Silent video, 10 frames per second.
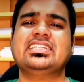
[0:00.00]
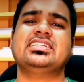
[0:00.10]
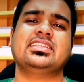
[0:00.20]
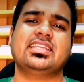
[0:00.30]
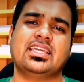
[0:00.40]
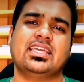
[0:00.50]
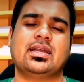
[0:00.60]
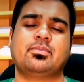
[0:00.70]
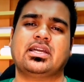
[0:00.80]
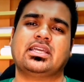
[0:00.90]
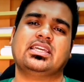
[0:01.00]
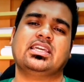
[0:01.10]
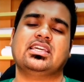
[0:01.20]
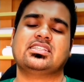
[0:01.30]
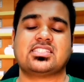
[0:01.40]
ইটি e থেকে
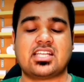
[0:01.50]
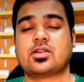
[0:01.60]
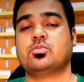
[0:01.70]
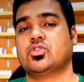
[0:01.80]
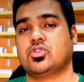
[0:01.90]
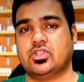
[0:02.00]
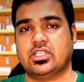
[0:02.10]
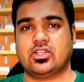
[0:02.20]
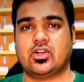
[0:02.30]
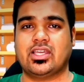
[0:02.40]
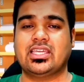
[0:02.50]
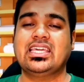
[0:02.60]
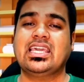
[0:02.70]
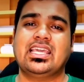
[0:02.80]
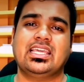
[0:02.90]
আপনাকে ছাড়পত্র নিতে হয়
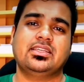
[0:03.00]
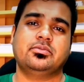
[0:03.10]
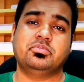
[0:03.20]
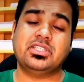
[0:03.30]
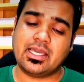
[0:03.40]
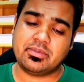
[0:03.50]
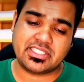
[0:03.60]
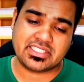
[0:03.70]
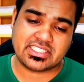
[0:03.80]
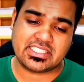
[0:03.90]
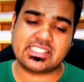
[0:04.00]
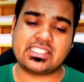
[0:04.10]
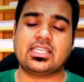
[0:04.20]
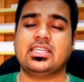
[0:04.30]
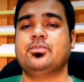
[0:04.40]
এই বিএমইটি e
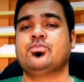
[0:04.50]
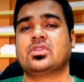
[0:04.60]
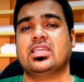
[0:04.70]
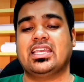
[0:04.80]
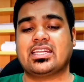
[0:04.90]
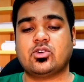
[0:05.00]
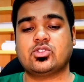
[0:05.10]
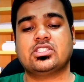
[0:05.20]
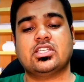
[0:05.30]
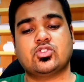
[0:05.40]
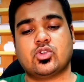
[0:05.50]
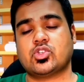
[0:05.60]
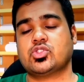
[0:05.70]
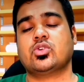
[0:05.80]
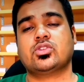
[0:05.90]
জিনিসটা কি এটা হচ্ছে
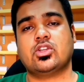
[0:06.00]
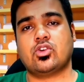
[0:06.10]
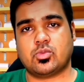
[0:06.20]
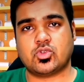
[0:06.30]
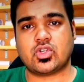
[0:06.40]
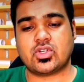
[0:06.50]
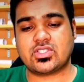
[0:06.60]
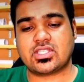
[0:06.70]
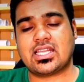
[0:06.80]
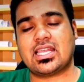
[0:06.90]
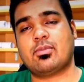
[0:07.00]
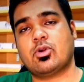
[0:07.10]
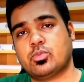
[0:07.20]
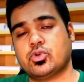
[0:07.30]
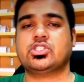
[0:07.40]
জনশক্তি কর্মসংস্থান
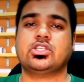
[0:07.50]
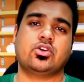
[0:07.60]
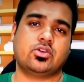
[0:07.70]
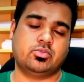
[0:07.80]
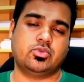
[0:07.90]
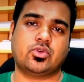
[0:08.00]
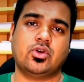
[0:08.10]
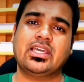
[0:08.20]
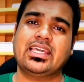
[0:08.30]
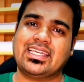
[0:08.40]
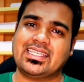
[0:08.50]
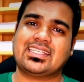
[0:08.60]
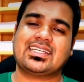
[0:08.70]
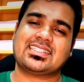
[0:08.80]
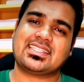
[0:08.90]
এবং প্রশিক্ষণ ব্যুরো
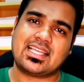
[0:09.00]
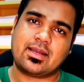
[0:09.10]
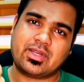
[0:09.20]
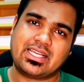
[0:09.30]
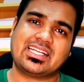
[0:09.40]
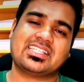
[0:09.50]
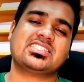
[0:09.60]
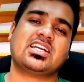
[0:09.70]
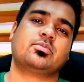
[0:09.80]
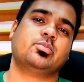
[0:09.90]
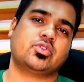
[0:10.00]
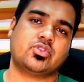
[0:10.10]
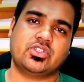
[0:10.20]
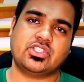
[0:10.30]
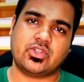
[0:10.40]
এদের কাছ থেকে আপনাকে একটা
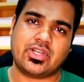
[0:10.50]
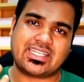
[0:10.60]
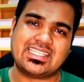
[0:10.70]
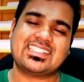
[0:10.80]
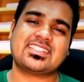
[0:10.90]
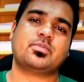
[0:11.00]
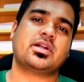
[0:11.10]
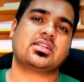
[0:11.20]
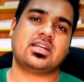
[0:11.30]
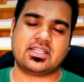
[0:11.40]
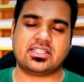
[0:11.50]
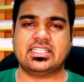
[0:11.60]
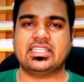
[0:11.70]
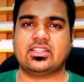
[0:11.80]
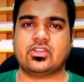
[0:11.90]
ছাড়পত্র নিতে হয় একটা স্মার্ট কার্ড
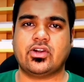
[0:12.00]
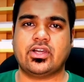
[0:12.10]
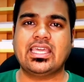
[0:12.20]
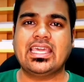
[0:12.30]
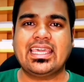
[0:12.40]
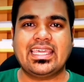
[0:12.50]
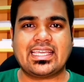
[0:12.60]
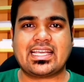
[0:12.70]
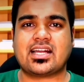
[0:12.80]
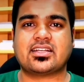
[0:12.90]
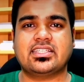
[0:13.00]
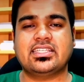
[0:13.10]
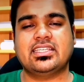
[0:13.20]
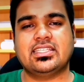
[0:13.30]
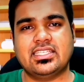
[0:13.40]
নিতে হয় এই
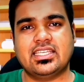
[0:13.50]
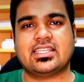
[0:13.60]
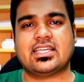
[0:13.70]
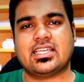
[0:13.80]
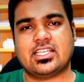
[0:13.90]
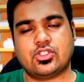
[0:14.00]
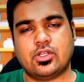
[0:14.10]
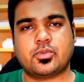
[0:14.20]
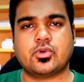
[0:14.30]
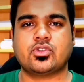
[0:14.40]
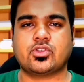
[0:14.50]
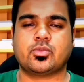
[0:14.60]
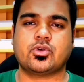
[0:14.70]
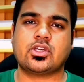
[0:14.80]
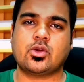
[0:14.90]
কার্ডটি দিয়ে থাকে আসলে
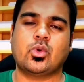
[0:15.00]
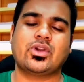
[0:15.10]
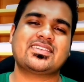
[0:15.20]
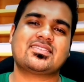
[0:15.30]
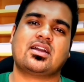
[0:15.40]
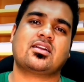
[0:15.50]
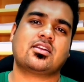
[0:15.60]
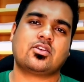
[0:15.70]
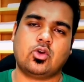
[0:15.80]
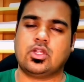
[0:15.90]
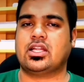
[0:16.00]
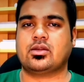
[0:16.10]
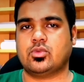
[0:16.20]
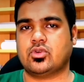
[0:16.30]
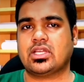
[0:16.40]
প্রকৃতপক্ষে ওয়েজ আনার
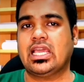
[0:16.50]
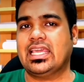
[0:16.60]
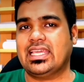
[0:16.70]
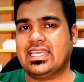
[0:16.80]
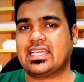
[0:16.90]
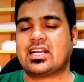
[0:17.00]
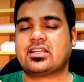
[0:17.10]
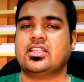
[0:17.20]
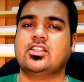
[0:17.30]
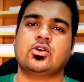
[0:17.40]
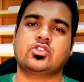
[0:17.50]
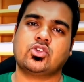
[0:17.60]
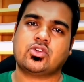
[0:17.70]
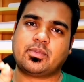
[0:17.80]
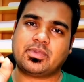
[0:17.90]
কল্যাণ বোর্ড এই কার্ডটি নেওয়ার
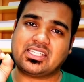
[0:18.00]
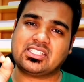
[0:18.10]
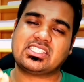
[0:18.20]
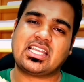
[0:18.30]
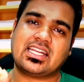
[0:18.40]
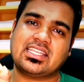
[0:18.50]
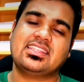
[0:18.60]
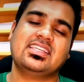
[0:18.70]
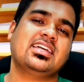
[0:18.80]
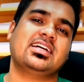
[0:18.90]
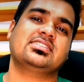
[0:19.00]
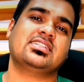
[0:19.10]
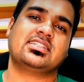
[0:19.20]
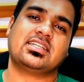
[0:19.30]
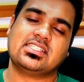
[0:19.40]
জন্য আপনাকে সাড়ে তিন
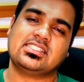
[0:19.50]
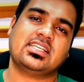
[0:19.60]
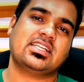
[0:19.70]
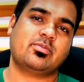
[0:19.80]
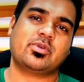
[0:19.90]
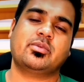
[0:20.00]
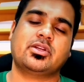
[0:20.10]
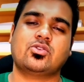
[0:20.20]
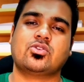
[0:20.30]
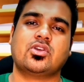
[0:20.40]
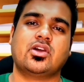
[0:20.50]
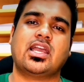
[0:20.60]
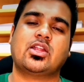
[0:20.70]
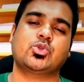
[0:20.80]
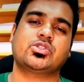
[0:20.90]
হাজার টাকা সেখানে পেমেন্ট করতে
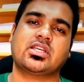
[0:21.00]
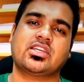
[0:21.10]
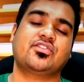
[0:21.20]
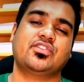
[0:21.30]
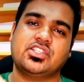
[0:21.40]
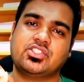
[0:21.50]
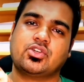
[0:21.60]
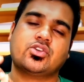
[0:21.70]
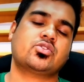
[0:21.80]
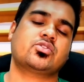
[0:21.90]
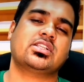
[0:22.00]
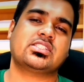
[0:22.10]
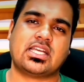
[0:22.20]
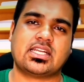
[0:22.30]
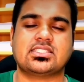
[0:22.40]
হয় আনুষঙ্গিক ফি সহ টোটাল
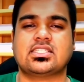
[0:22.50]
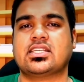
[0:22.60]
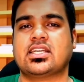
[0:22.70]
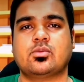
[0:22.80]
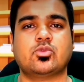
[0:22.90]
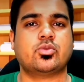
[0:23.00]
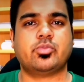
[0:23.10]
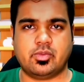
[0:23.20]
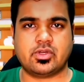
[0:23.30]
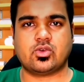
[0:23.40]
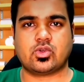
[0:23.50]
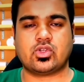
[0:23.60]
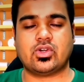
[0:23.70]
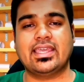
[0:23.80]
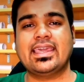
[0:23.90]
চার হাজার টাকার মতো পেমেন্ট
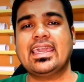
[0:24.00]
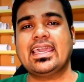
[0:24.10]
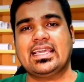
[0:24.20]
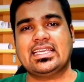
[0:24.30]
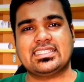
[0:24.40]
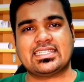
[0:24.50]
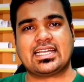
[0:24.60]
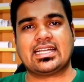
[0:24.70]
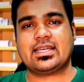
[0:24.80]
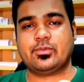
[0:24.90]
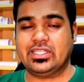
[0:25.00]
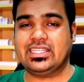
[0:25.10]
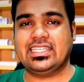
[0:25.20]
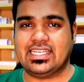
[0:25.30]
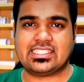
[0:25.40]
করতে হয় এই যে টাকাটা আপনি
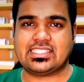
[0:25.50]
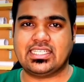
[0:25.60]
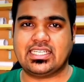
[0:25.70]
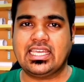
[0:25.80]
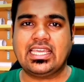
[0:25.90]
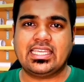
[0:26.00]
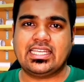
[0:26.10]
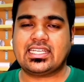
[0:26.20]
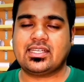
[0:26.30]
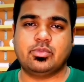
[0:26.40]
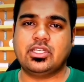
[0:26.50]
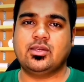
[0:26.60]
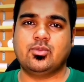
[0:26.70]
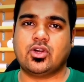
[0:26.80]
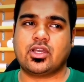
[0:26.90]
দিয়ে আসেন এটার
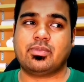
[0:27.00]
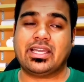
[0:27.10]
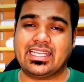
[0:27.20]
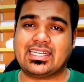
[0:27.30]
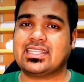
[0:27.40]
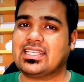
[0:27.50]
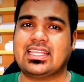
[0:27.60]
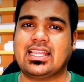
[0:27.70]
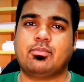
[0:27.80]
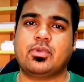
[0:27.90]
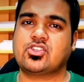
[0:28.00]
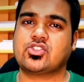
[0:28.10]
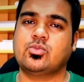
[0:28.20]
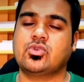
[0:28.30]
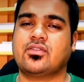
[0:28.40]
বিনিময় বা এটা থেকে
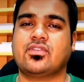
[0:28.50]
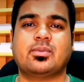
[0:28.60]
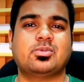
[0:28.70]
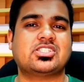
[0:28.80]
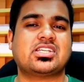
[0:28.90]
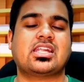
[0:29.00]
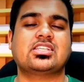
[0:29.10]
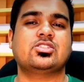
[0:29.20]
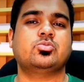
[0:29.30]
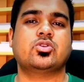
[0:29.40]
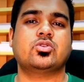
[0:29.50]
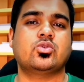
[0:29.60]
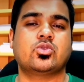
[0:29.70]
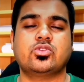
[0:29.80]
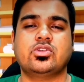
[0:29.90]
লাভ্যাংশ মুনাফা আপনি সারা জীবন
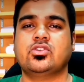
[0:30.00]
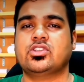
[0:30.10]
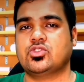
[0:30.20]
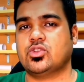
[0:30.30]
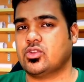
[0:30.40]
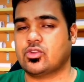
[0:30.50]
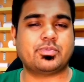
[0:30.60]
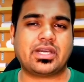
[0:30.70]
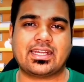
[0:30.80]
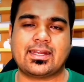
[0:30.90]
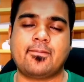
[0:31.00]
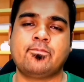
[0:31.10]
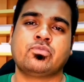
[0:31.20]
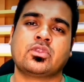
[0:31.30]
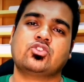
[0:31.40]
কোনো কোনোদিনও কিছু কিন্তু পান না
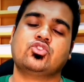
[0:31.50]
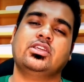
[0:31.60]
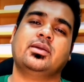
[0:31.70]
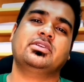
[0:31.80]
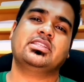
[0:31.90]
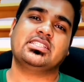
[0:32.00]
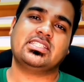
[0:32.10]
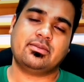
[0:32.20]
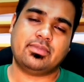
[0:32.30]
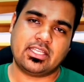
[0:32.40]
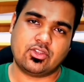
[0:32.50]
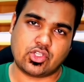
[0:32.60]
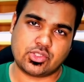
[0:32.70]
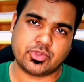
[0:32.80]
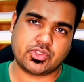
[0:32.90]
যদি আপনি দেশের বাইরে
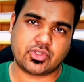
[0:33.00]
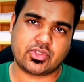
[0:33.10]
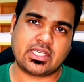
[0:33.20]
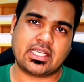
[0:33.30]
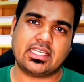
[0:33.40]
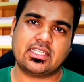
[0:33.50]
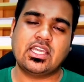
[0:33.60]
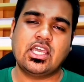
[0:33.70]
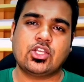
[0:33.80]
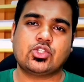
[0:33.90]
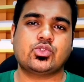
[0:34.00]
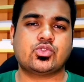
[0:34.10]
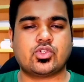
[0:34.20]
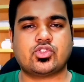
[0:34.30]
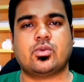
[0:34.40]
দশ বছরও থাকেন
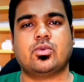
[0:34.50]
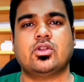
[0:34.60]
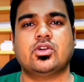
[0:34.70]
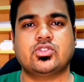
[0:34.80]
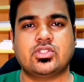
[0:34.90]
সুস্থ সবল হয়ে